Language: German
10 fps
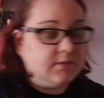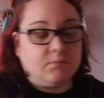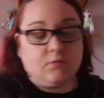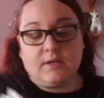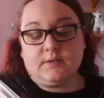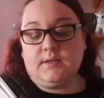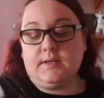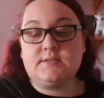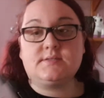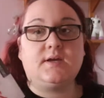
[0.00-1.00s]
dem Monat
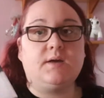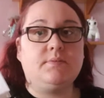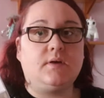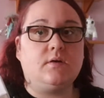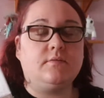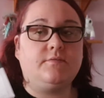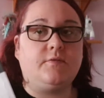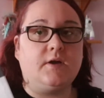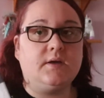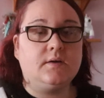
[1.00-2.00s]
gelesen habe, auch
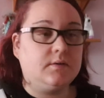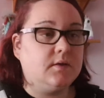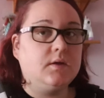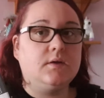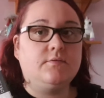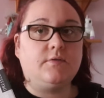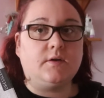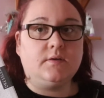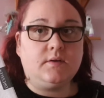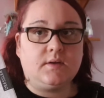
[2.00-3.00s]
Feuer
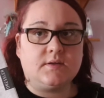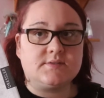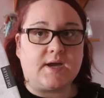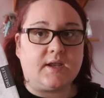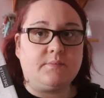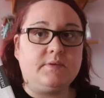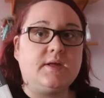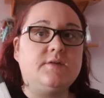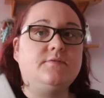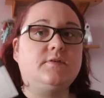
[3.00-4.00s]
von äh, Sarah B.
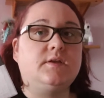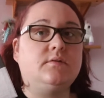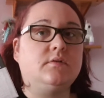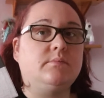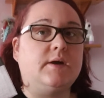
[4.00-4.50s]
Elfgren und